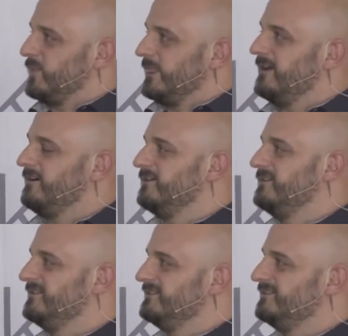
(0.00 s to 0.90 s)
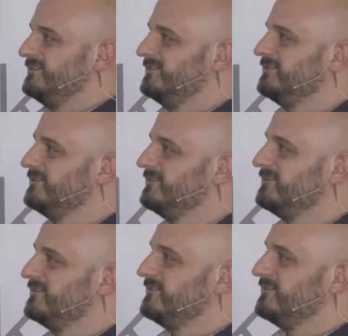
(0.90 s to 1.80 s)
Ja,
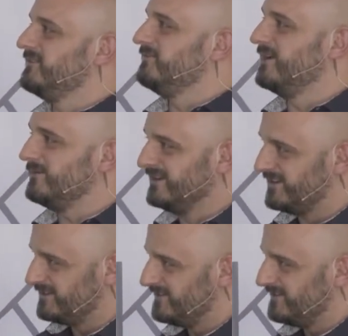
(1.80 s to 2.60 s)
wer bin ich?